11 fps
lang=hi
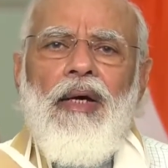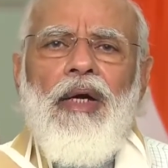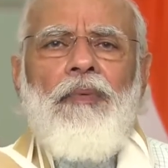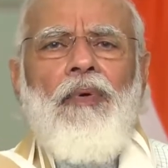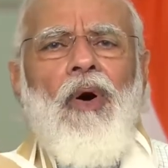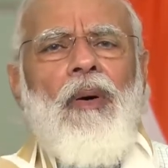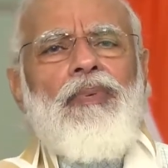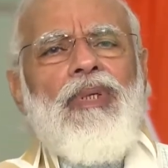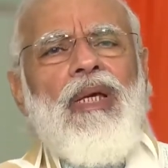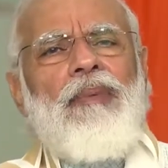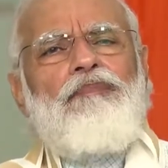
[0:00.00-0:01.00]

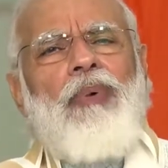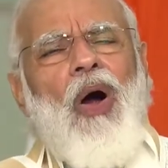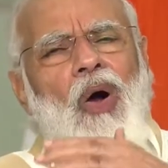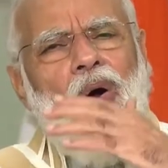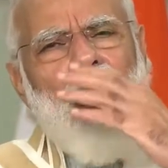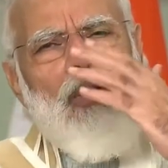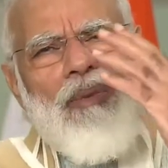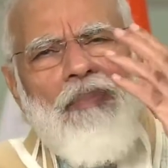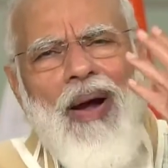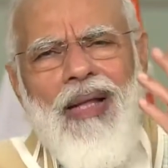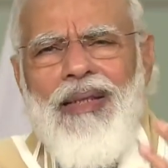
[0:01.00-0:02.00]
रिफॉर्म्स की बहुत
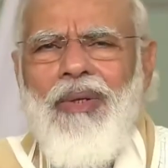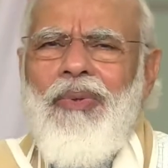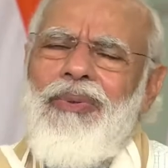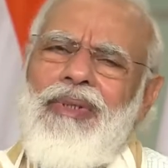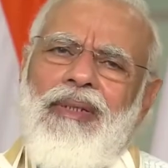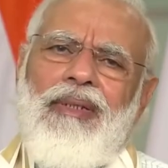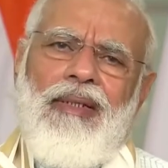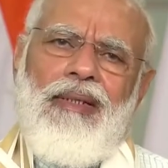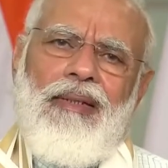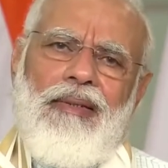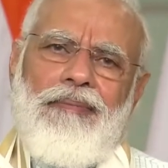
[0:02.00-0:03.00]
बातें होती थी